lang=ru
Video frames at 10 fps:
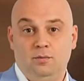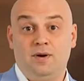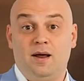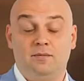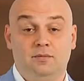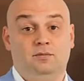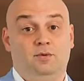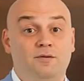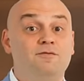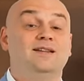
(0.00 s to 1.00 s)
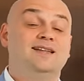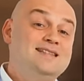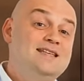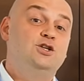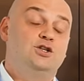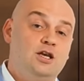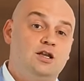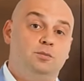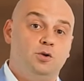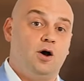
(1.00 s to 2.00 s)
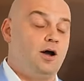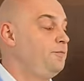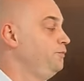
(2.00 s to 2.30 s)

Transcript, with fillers: Прям, прям фантастически неплохо.